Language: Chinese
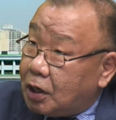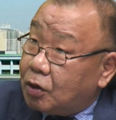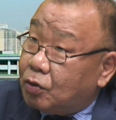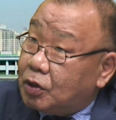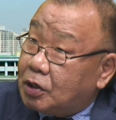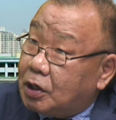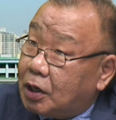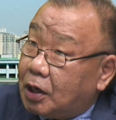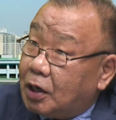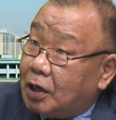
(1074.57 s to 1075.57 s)
也有一
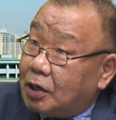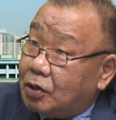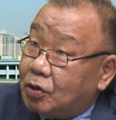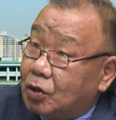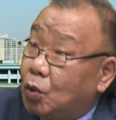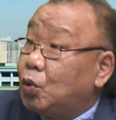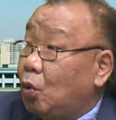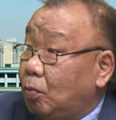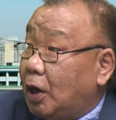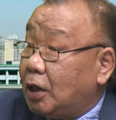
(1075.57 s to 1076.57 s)
些就是沟
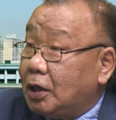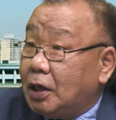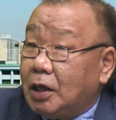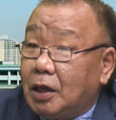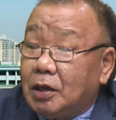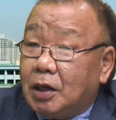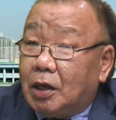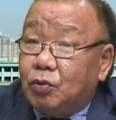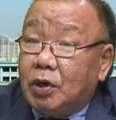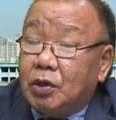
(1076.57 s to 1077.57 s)
通嘛，是
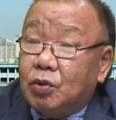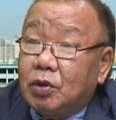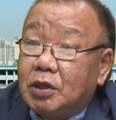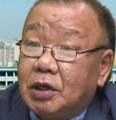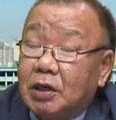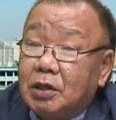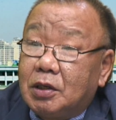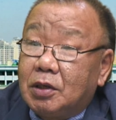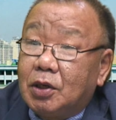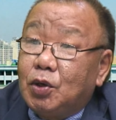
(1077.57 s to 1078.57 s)
很多人说这个。
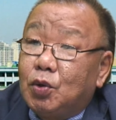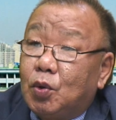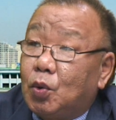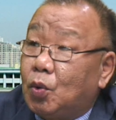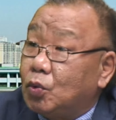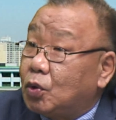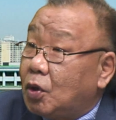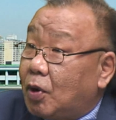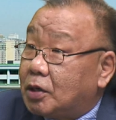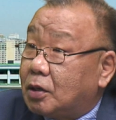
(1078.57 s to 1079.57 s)
郑义荣前
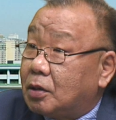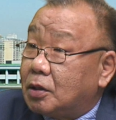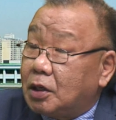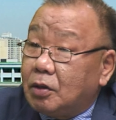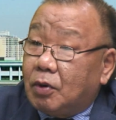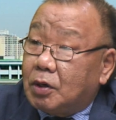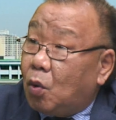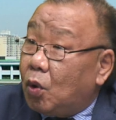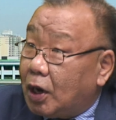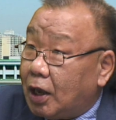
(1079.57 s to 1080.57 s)
天晚上
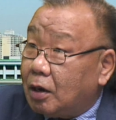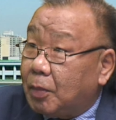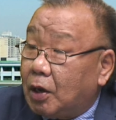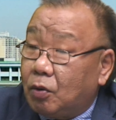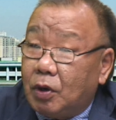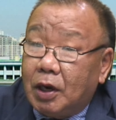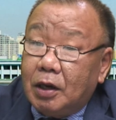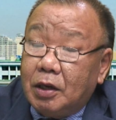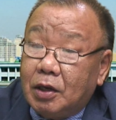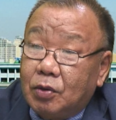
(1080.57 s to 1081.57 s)
回来了嘛？回
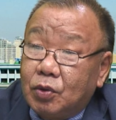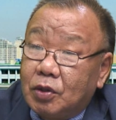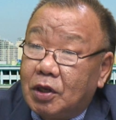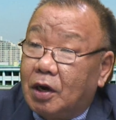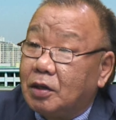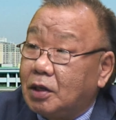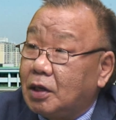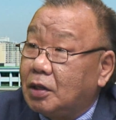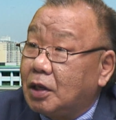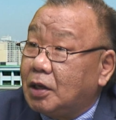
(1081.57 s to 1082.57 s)
来了以后说第2
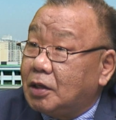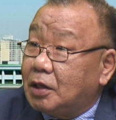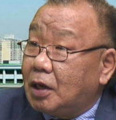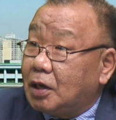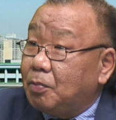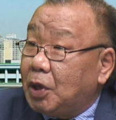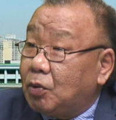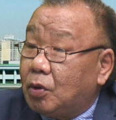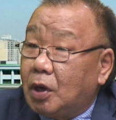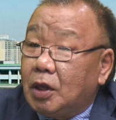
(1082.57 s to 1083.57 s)
天再跟美
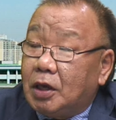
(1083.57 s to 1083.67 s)
国